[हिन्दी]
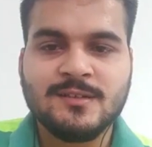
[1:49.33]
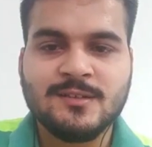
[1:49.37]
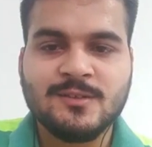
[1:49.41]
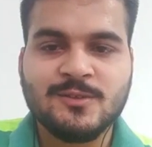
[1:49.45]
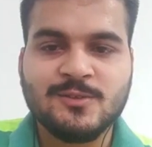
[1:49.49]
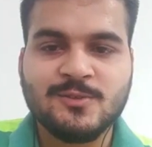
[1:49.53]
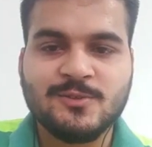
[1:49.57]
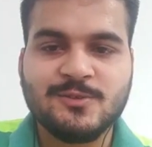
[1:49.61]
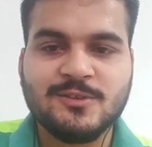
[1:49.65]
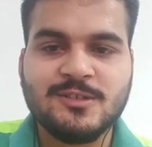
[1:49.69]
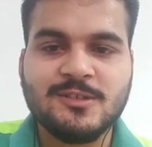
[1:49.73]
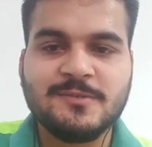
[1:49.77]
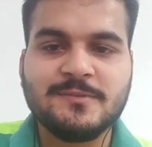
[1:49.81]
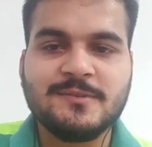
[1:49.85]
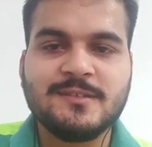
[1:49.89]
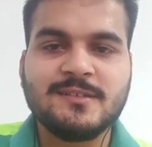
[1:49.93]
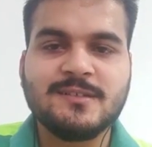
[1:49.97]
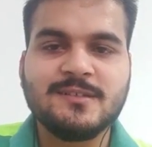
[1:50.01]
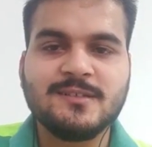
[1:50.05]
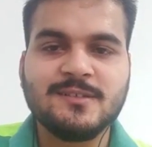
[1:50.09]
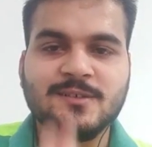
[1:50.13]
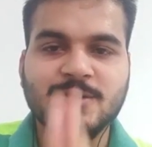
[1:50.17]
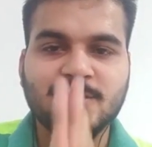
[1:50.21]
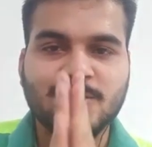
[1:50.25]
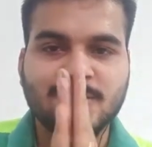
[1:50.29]
गुड इवनिंग
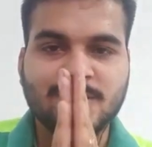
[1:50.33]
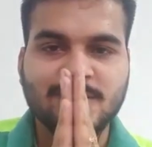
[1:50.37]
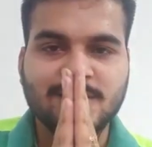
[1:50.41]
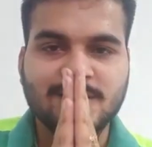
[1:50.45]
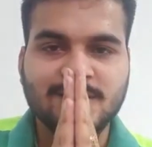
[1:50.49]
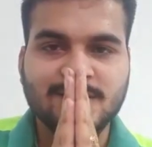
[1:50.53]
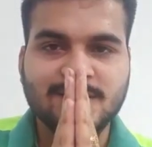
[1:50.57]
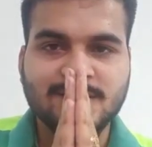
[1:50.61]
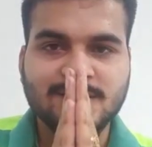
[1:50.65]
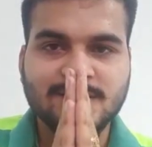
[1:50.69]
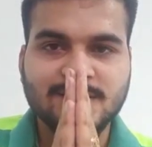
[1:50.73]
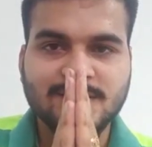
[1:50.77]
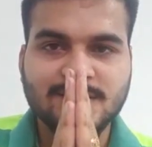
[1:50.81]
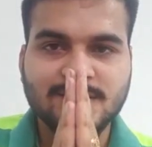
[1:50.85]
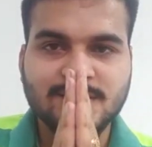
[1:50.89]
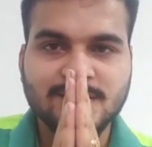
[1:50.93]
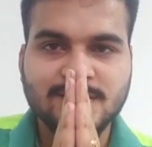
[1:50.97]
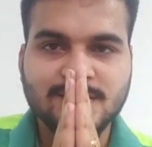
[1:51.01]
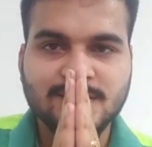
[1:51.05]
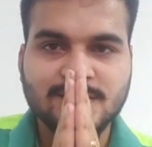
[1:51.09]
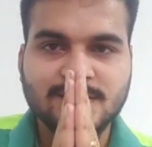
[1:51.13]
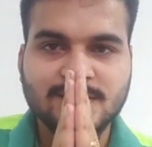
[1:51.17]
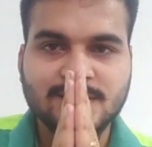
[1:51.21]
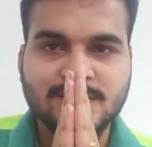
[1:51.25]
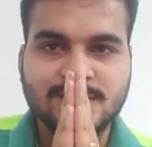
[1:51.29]
और
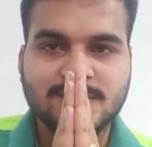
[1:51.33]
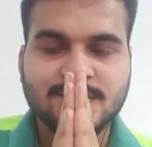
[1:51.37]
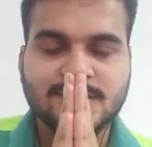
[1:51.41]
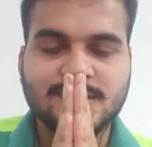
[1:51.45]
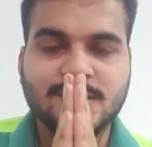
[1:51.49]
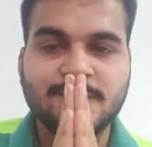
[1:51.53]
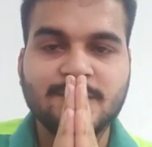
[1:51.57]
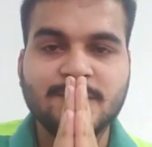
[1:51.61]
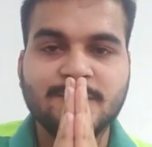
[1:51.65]
सभी